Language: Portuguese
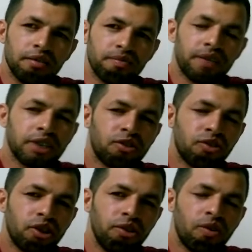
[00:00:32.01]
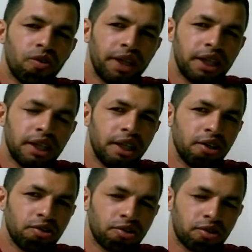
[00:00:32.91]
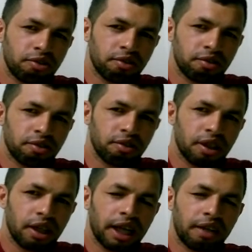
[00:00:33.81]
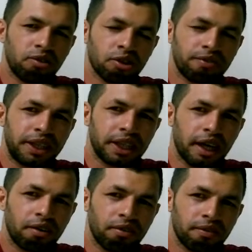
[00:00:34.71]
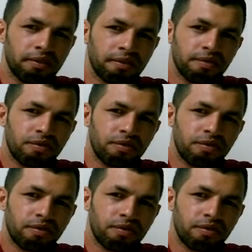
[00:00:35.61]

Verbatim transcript: Mas foi um homem de Deus lá no hospital